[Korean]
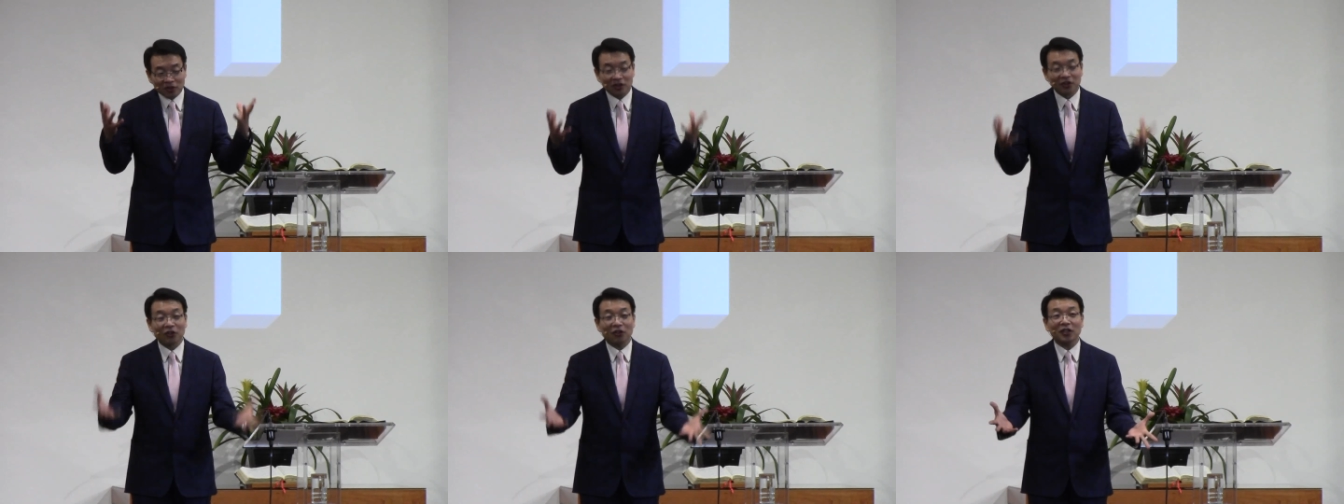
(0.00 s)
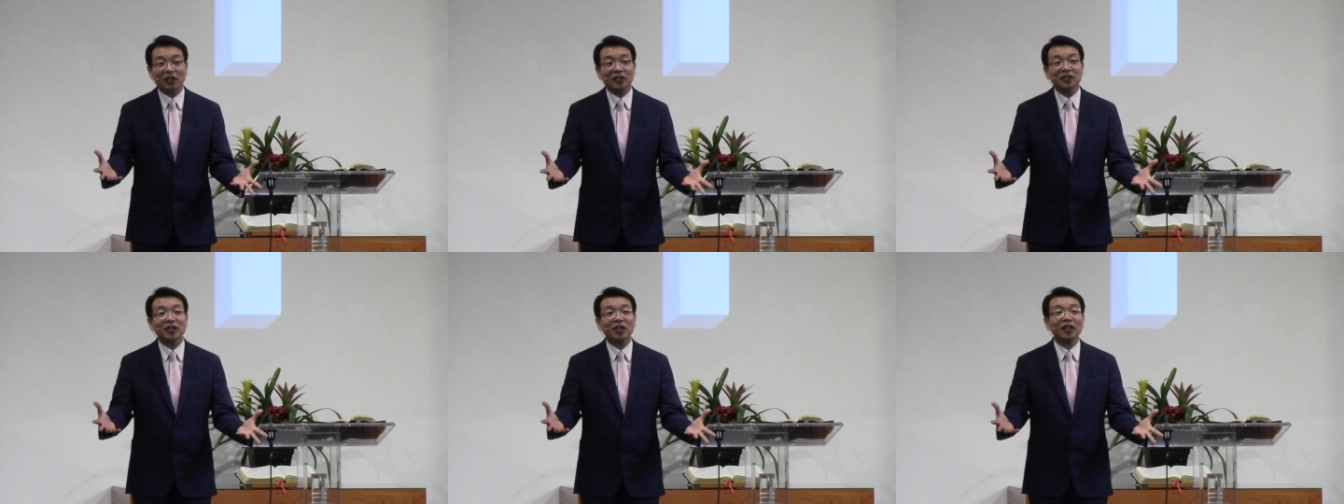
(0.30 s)

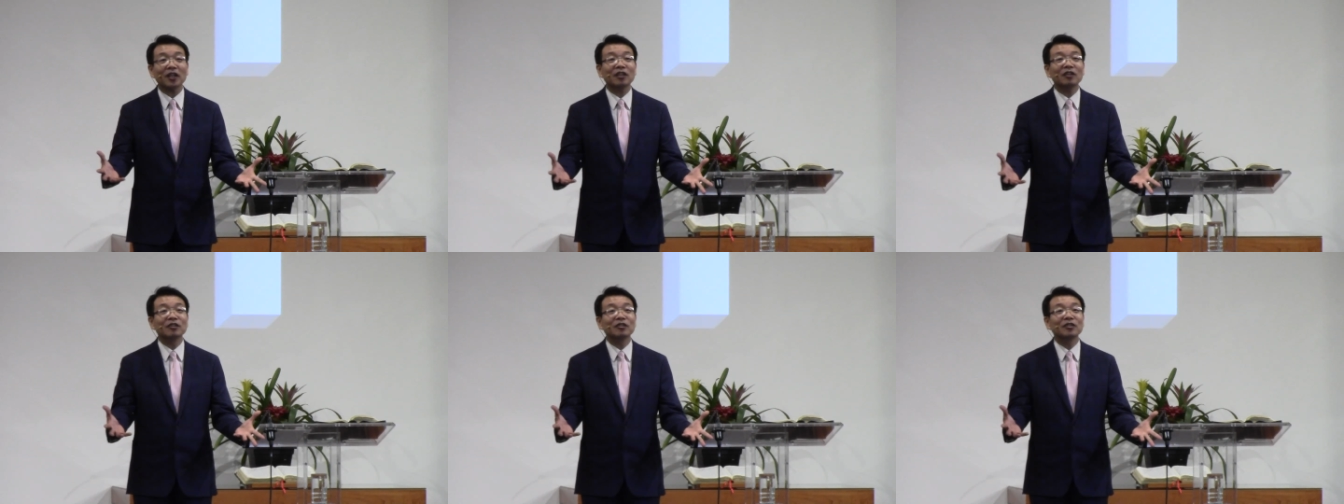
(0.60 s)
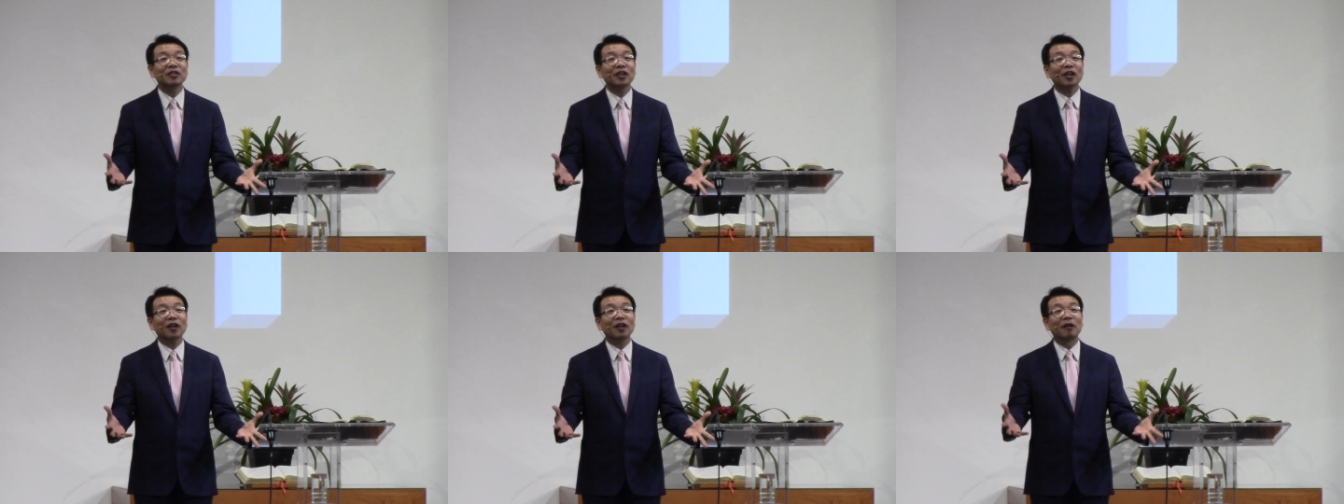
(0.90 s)
그렇게
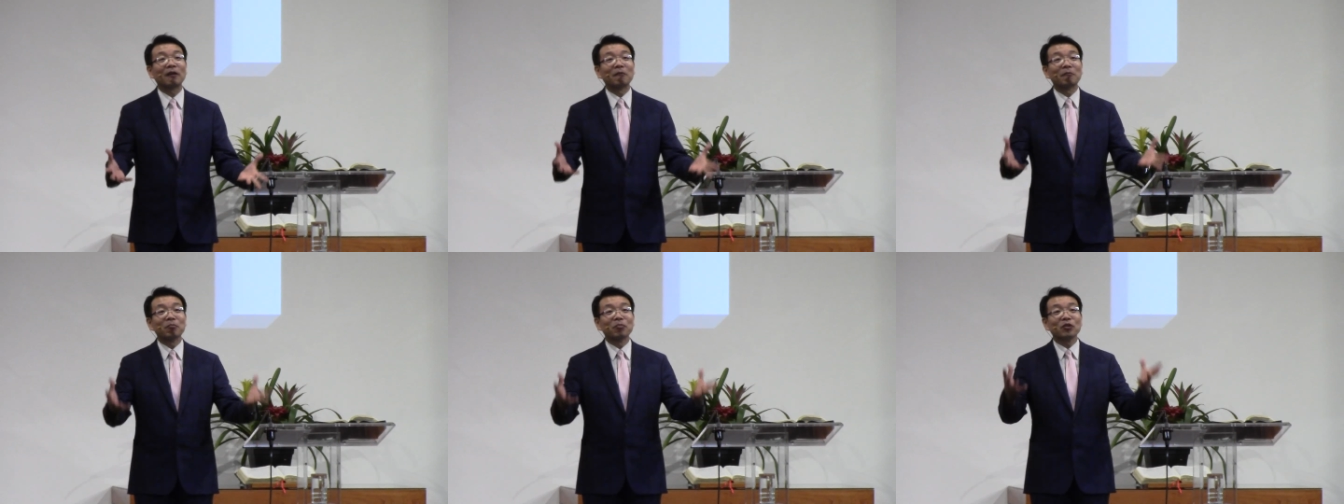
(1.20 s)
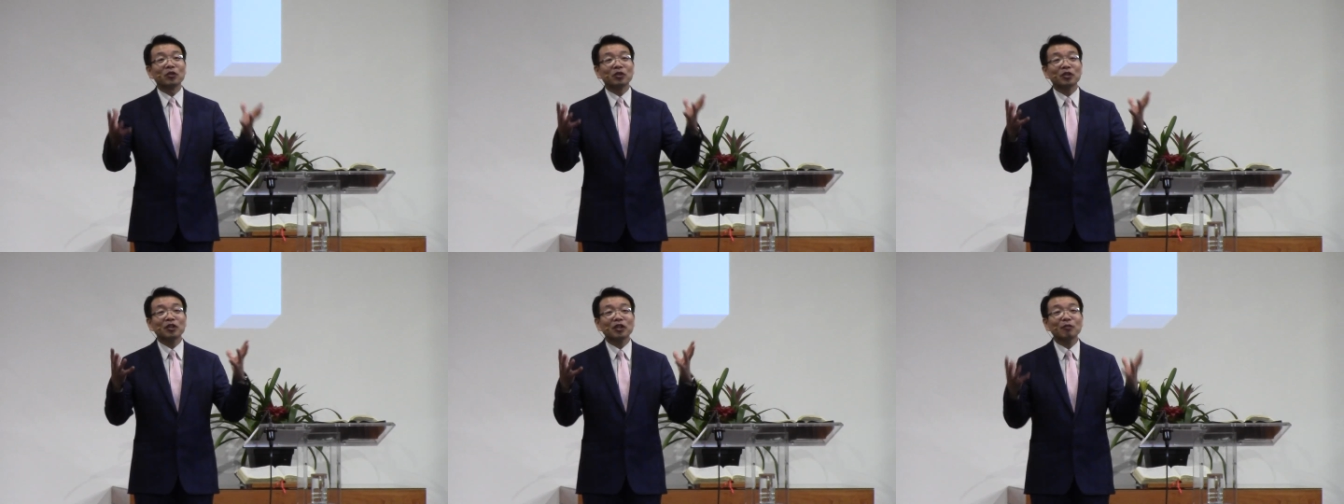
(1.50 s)
살았는데
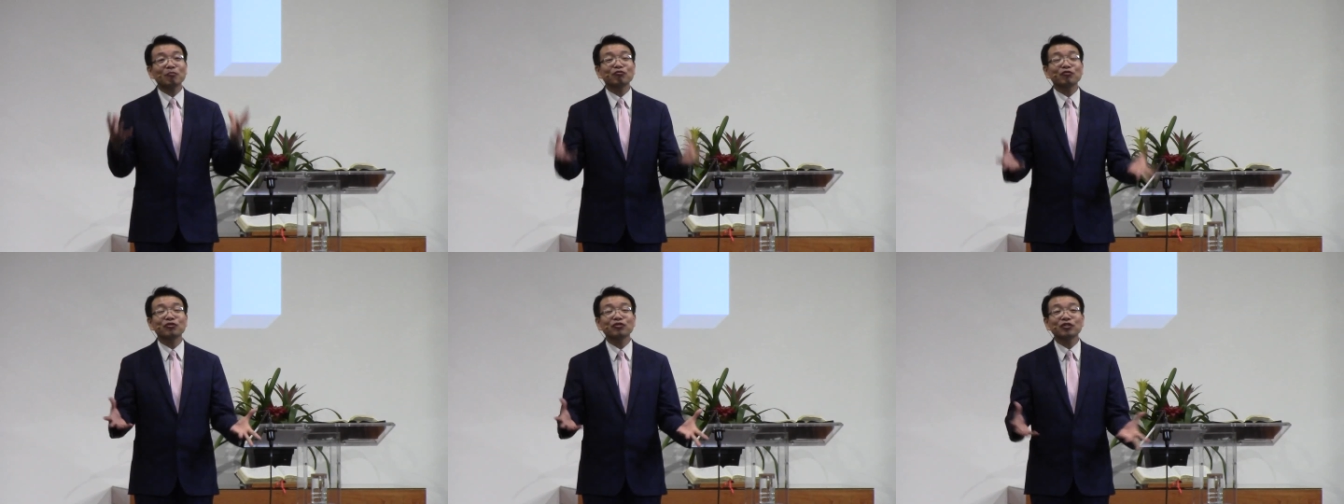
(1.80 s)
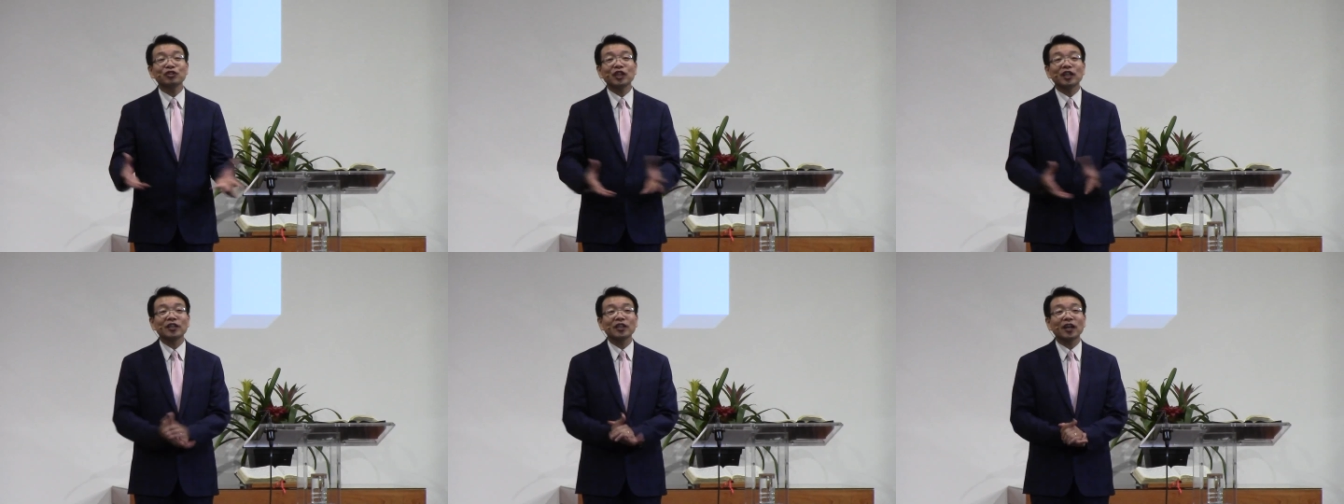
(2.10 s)
이게
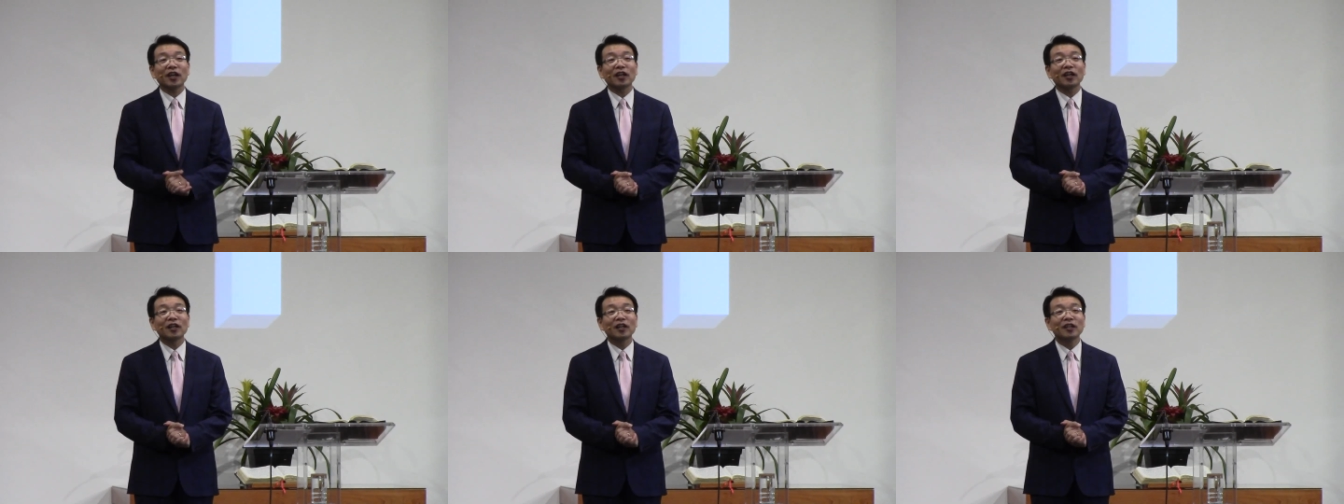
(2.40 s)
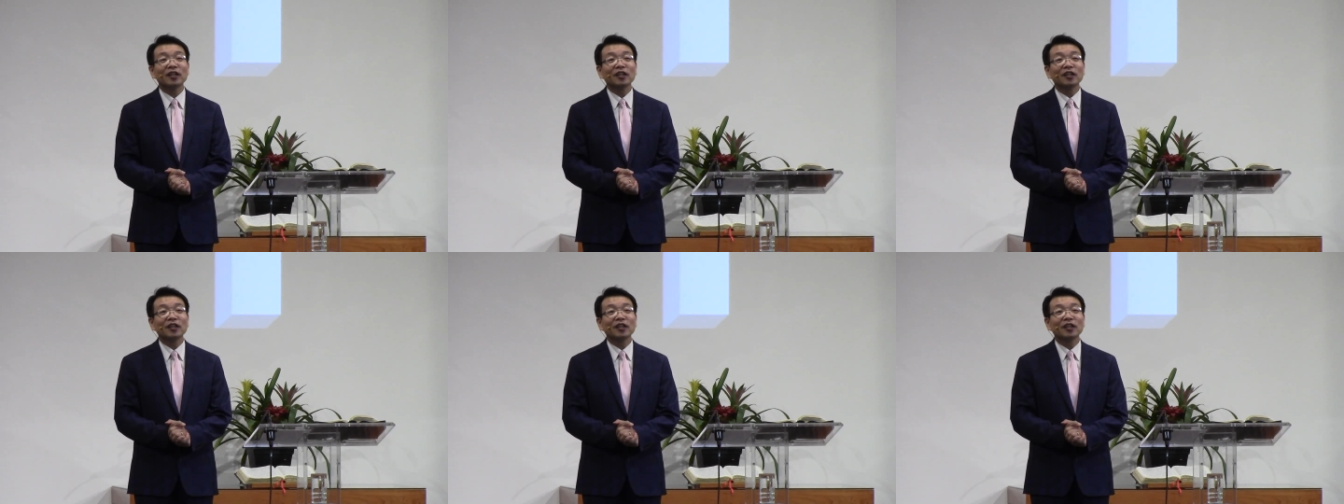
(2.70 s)
무슨 죄냐?